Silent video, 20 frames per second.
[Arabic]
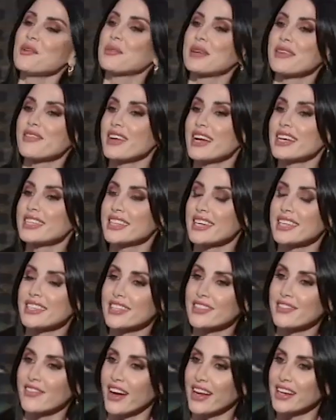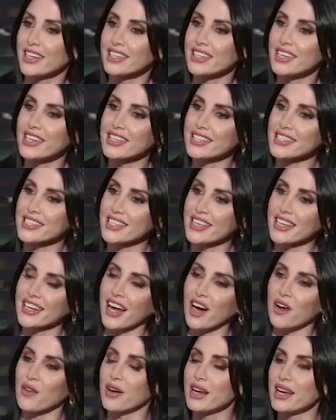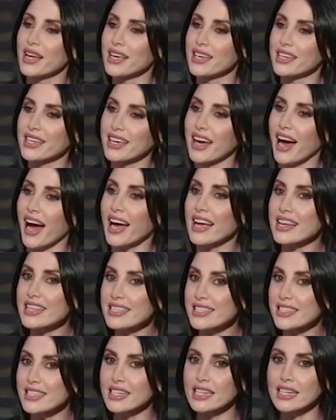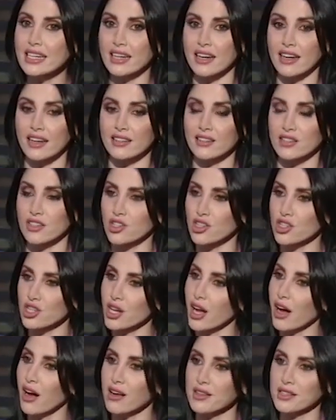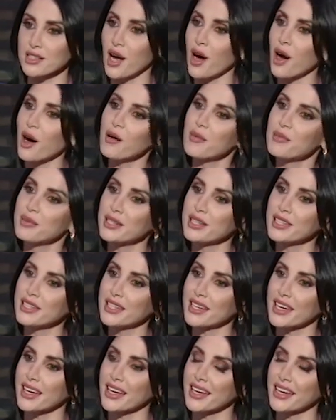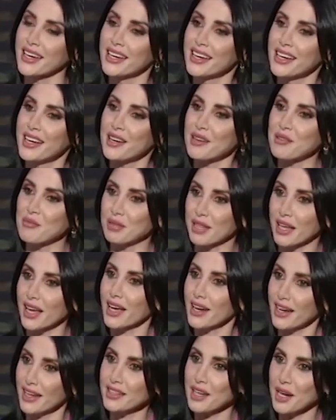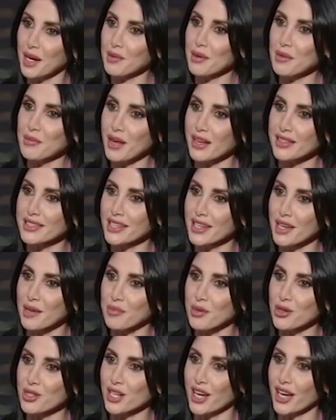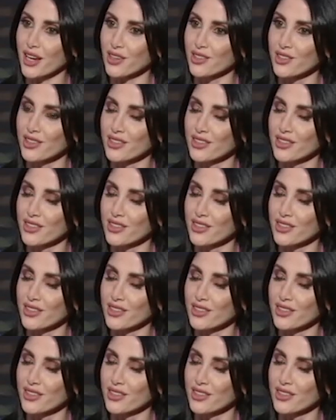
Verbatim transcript: كيف كانت رده فعل الناس اللي حواليك عائلتك تشجيع اصحابك آه، بتخيل هيدا كمان بيعطيك بوش حلو